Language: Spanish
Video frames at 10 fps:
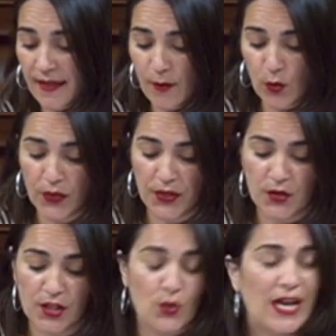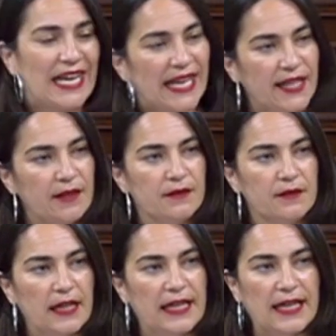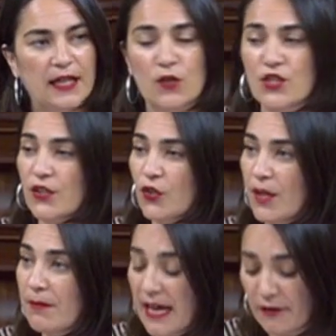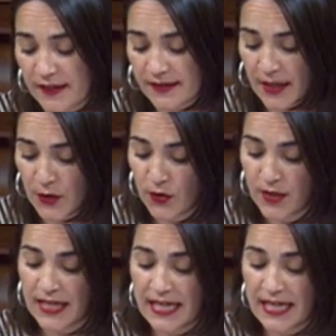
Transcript: de devolución de una ley en la que los sectores más afectados